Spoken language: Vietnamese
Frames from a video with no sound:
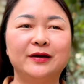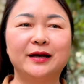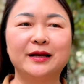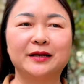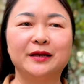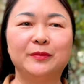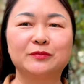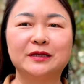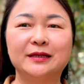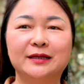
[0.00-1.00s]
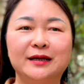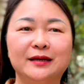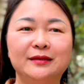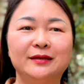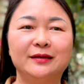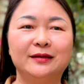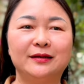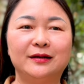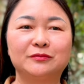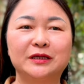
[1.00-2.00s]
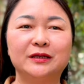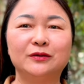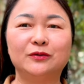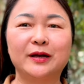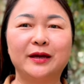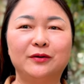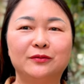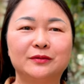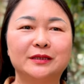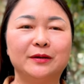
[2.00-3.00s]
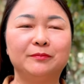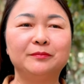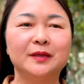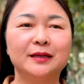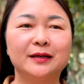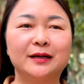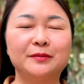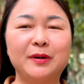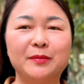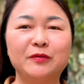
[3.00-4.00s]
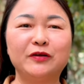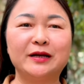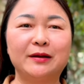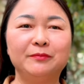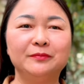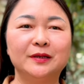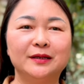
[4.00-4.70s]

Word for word: Và đặc điểm học sinh ở đây thì là học sinh hộ nghèo chiếm gần 70%,